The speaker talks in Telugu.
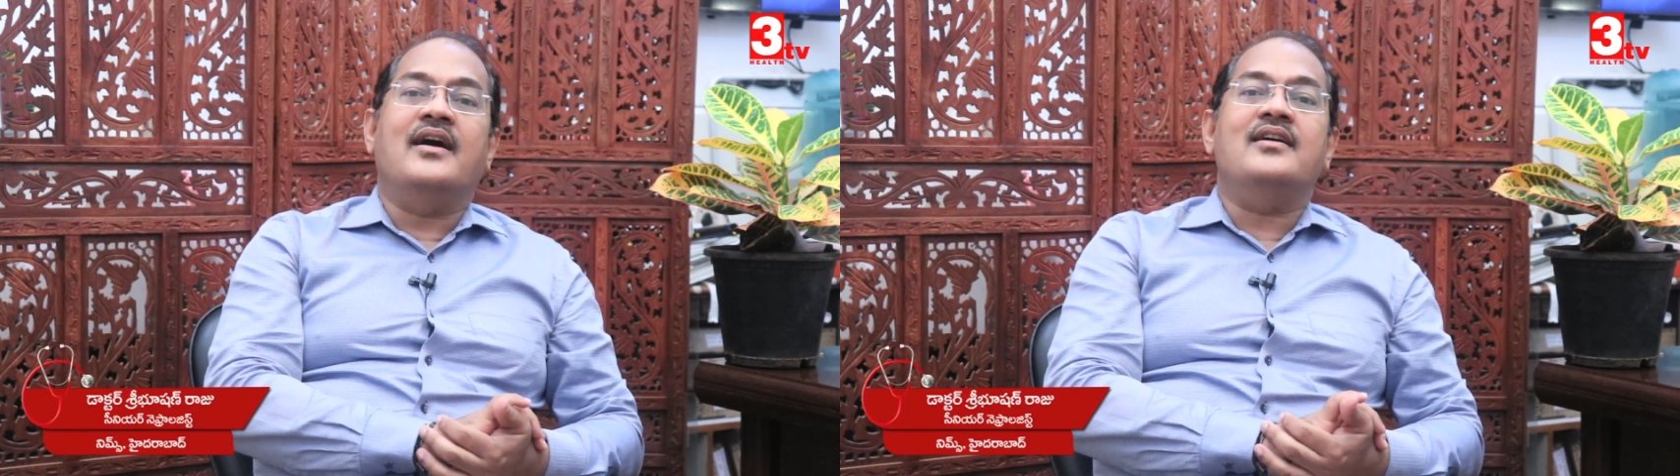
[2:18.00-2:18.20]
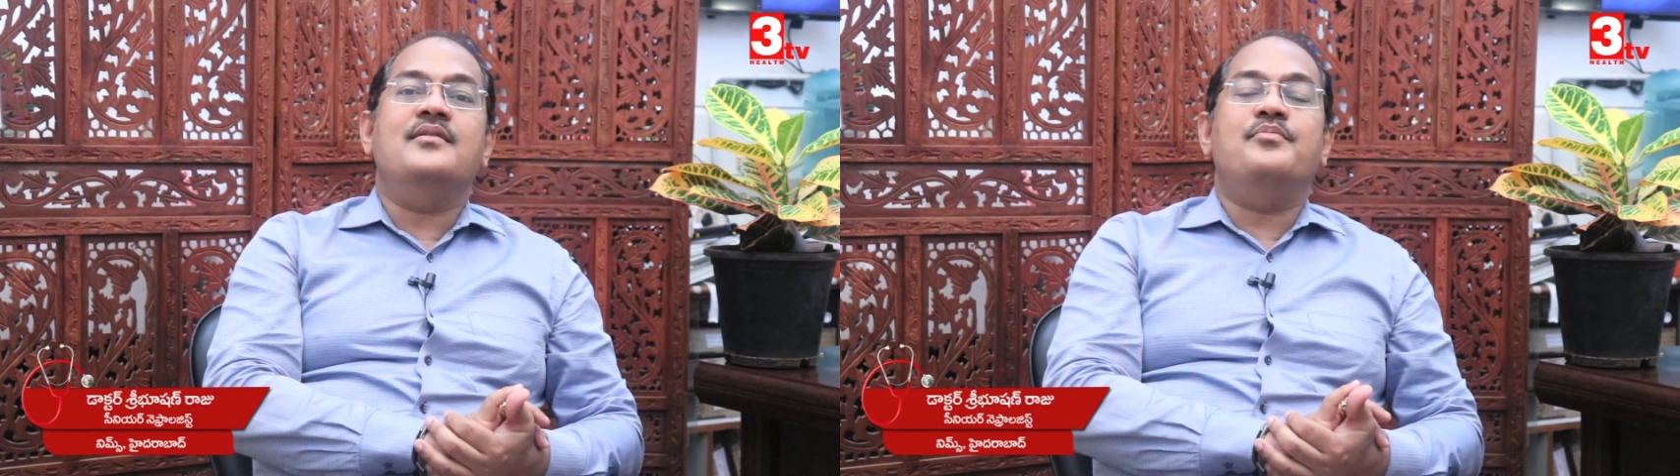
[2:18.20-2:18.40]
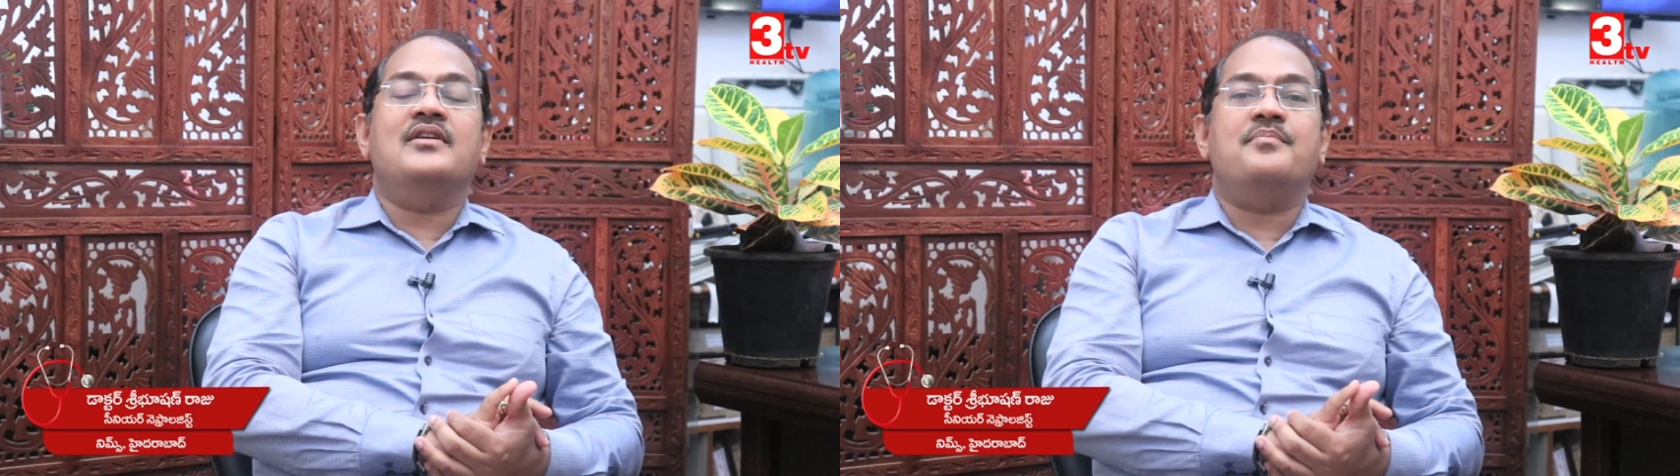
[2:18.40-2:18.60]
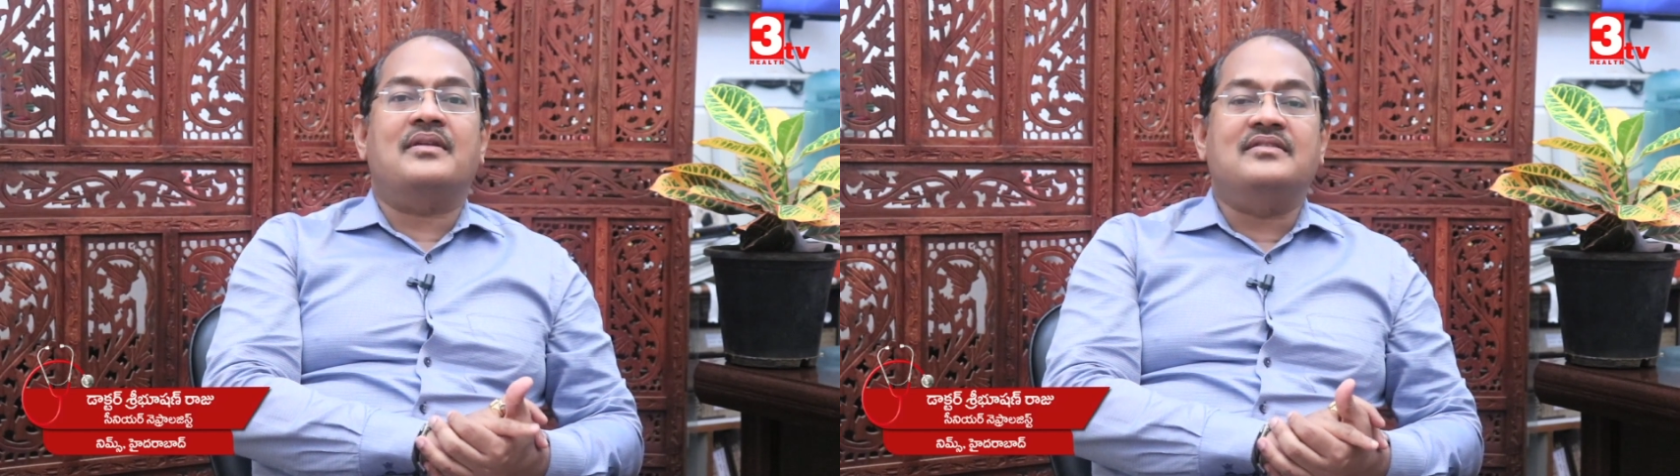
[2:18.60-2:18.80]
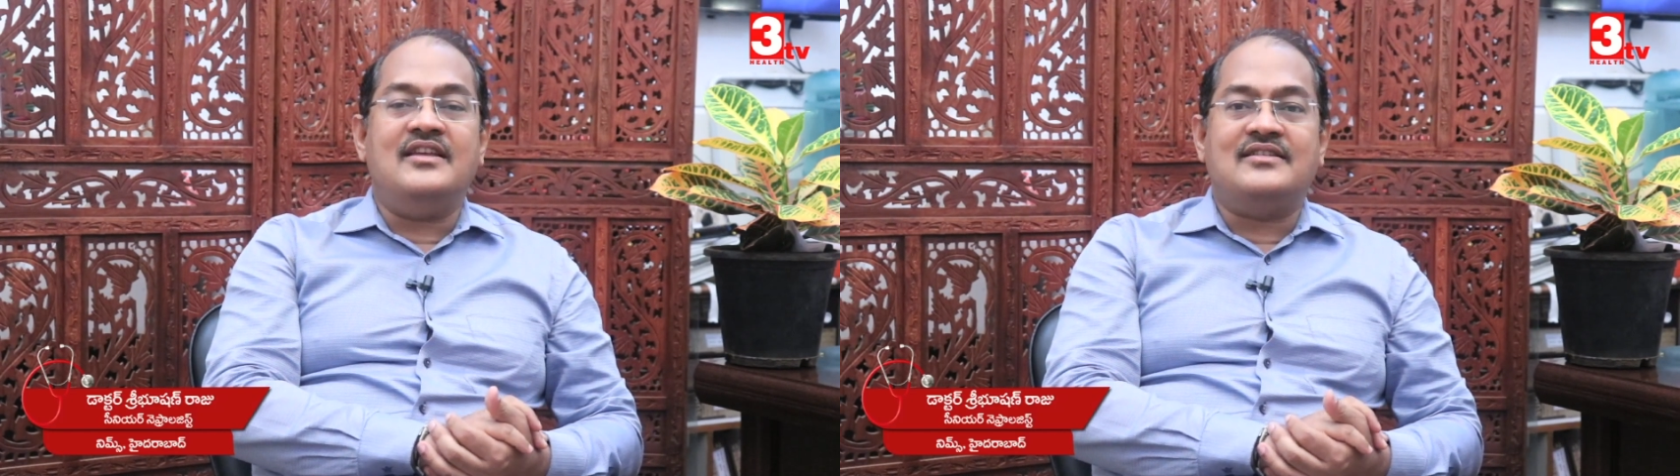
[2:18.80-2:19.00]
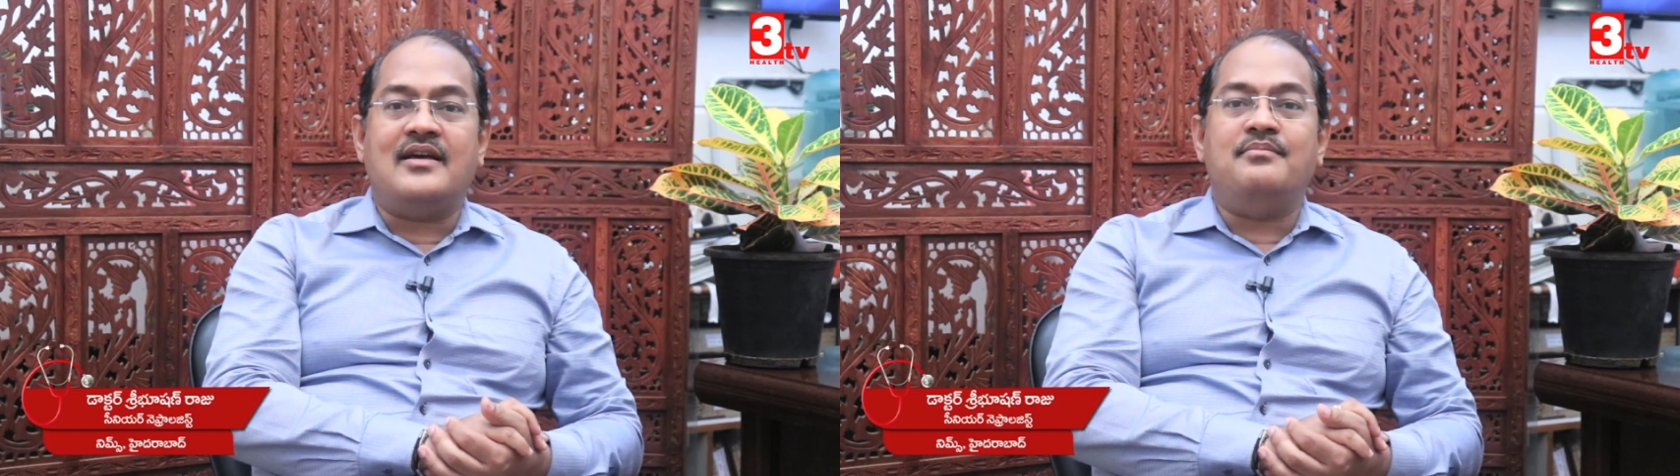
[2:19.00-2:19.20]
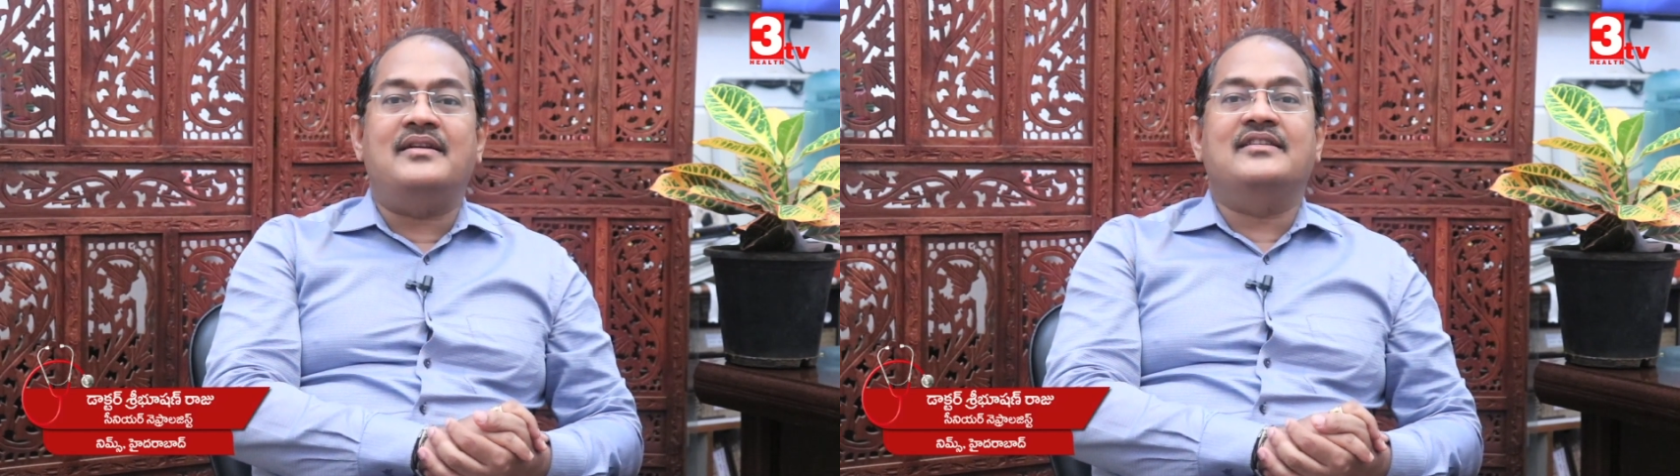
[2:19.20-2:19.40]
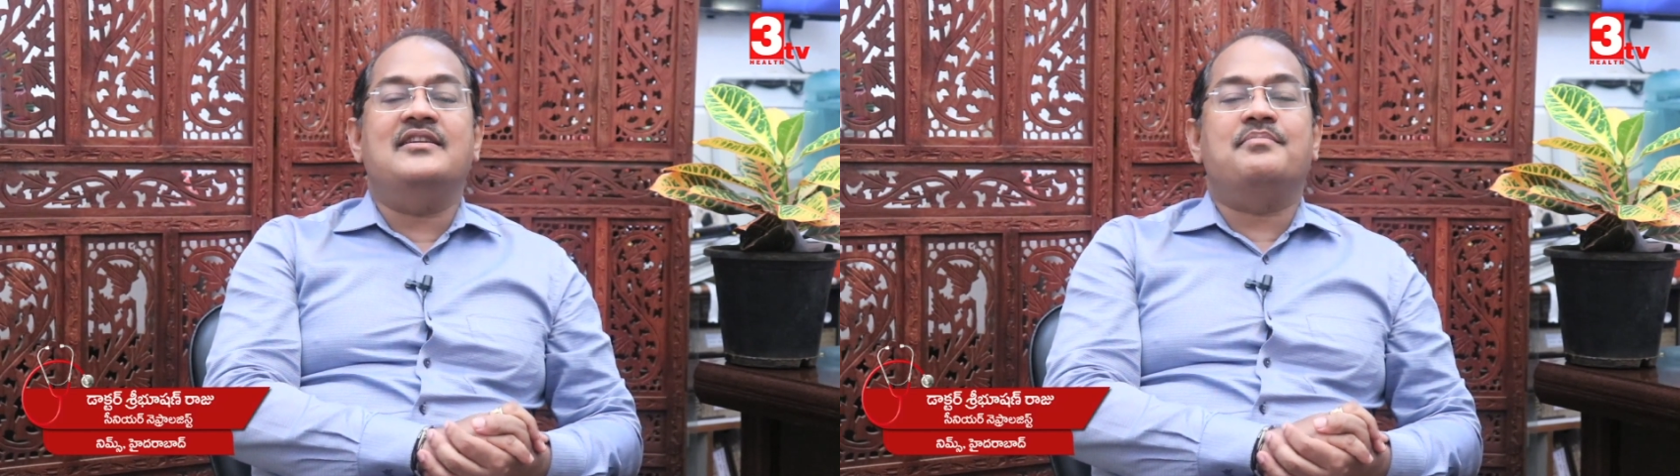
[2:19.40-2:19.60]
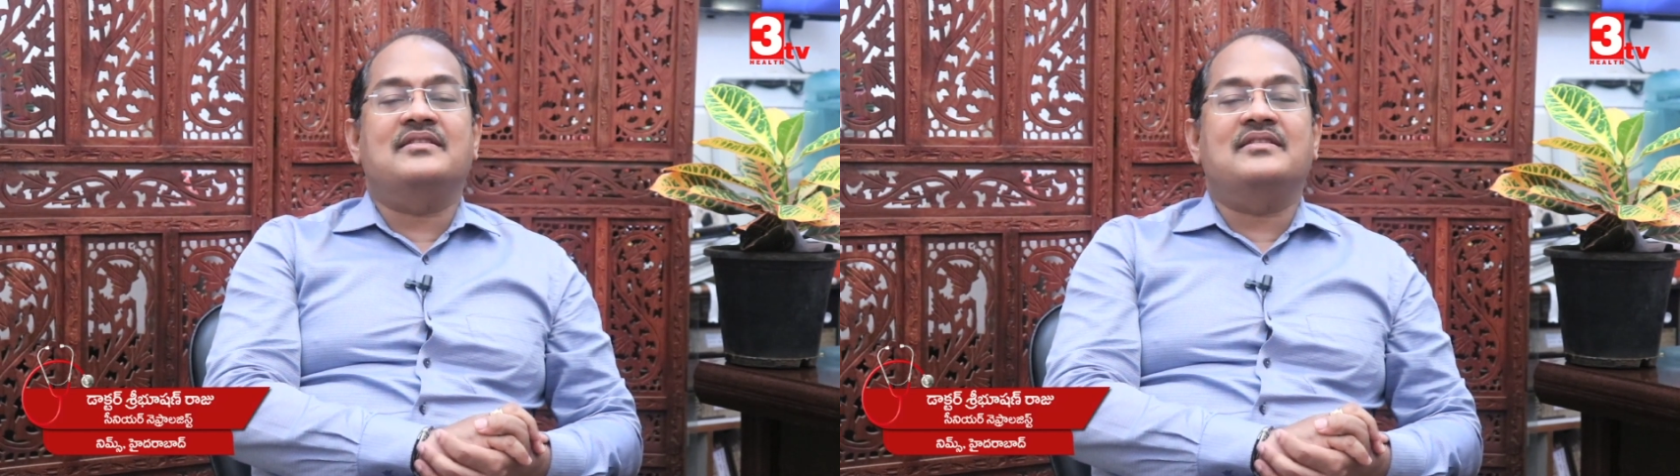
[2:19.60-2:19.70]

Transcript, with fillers: దాదాపుగా ప్రతి టాబ్లెట్కి